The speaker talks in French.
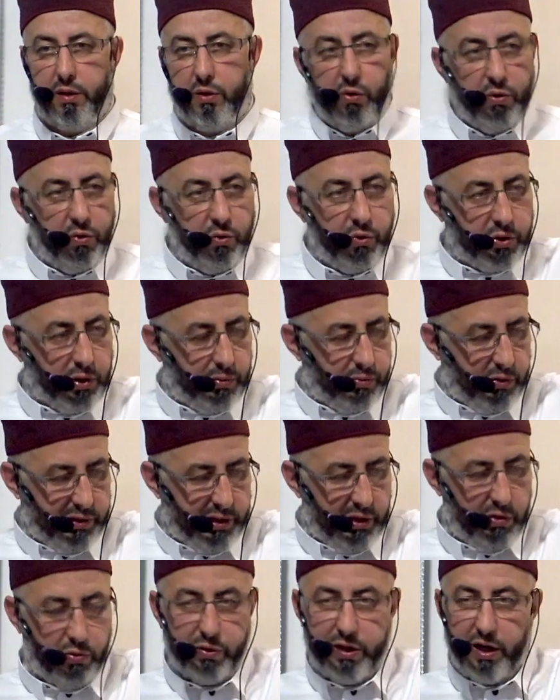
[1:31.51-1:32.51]
Nous, nous sommes
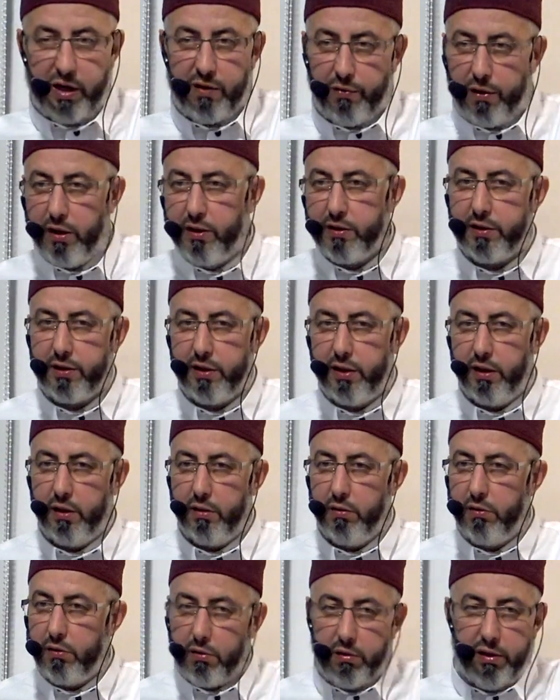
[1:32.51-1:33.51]
dans un contexte français.
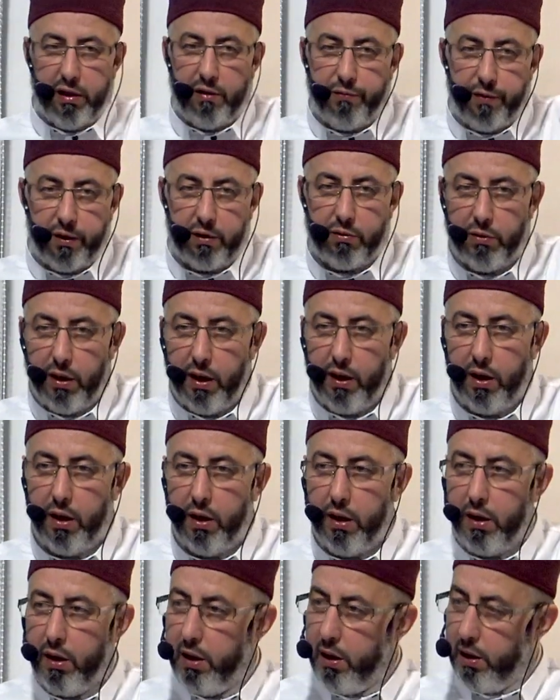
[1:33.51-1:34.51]
Au connaît le fatwa,
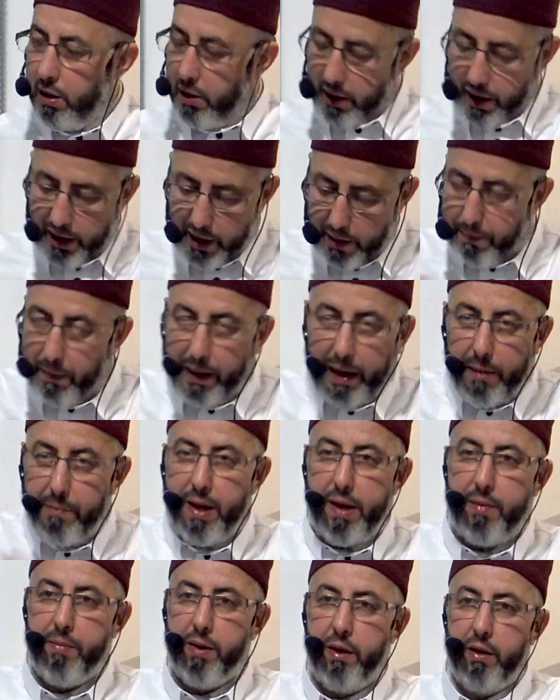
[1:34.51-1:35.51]
elle n'est pas la
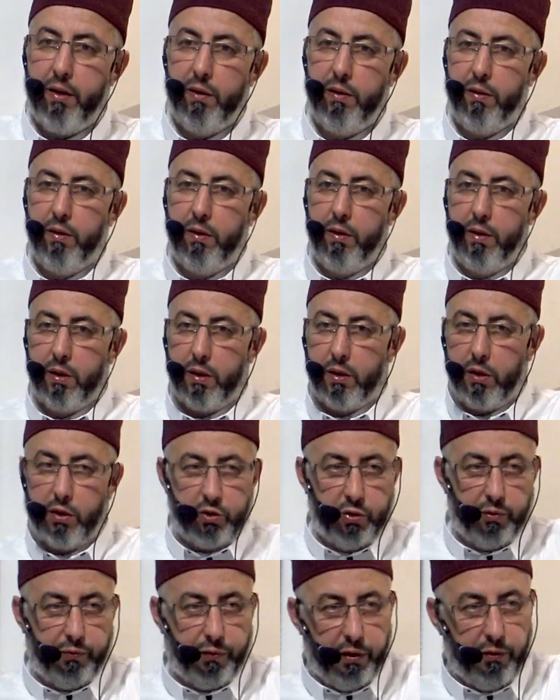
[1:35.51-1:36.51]
même. Quand
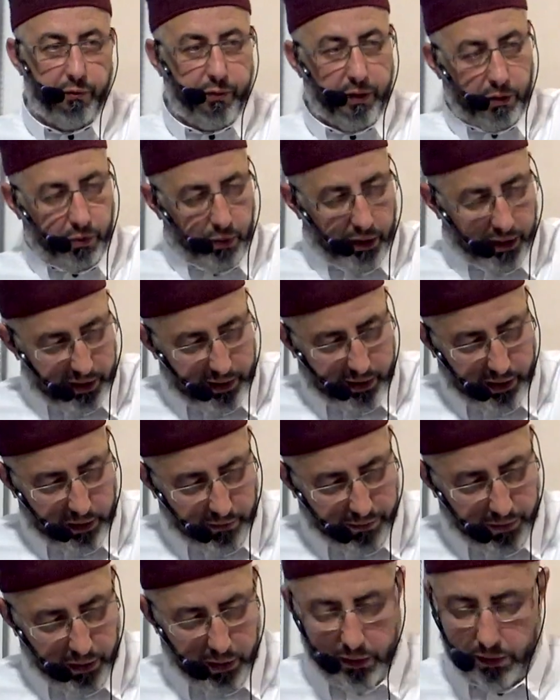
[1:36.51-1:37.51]
tu fais une fatwa ici
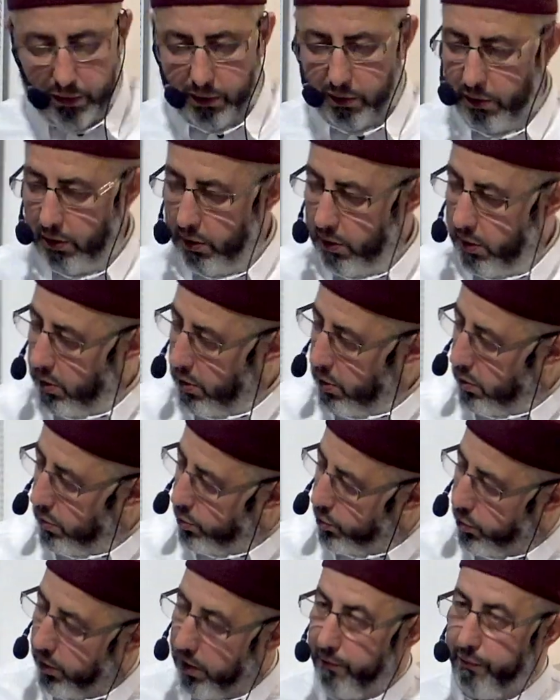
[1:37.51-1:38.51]
en France,
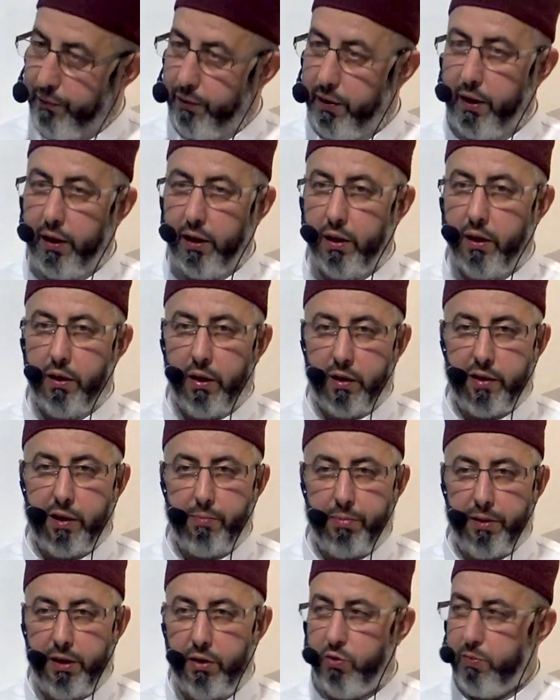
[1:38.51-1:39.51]
ou tu l'as fait dans
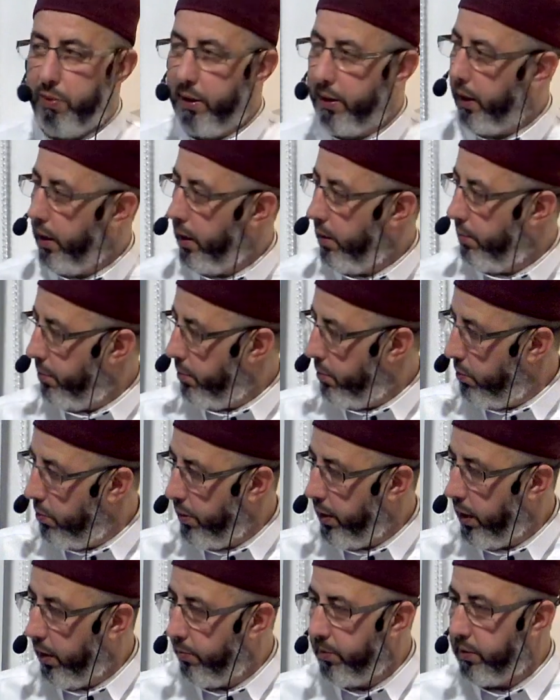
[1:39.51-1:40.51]
un pays du Maghreb,
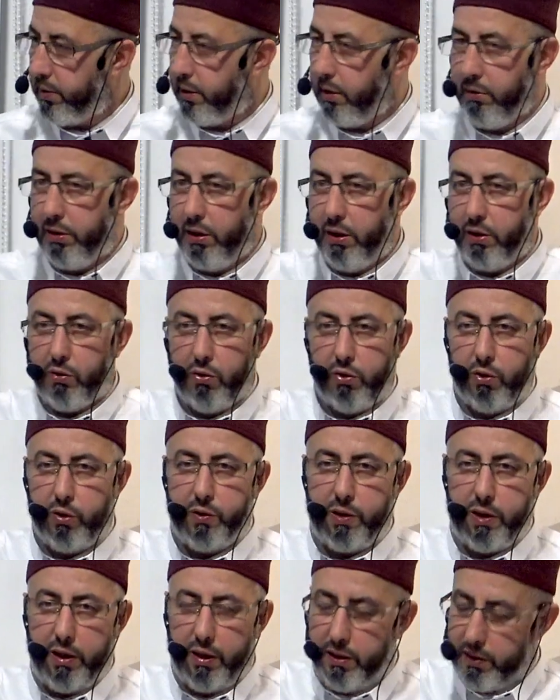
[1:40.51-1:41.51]
ou en Arabie Saoudite, ou en
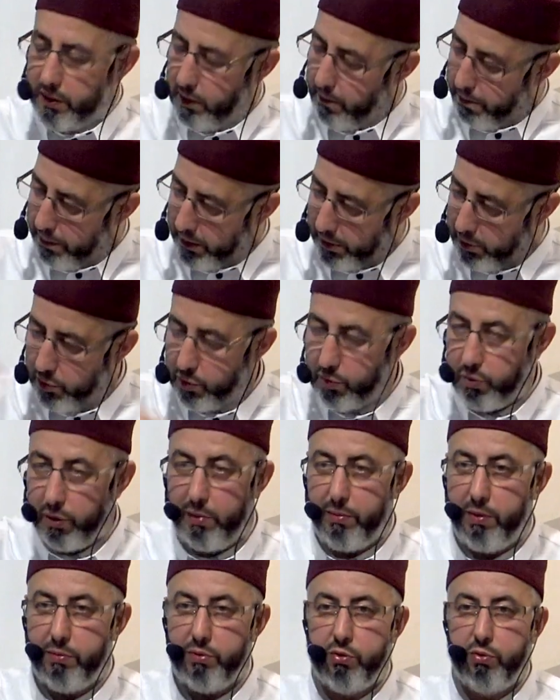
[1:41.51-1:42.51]
Russie, c'est pas du tout
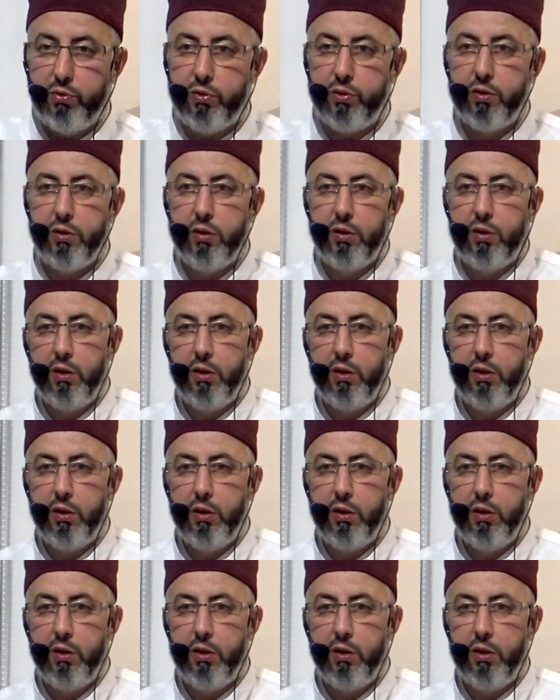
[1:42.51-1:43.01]
la même chose.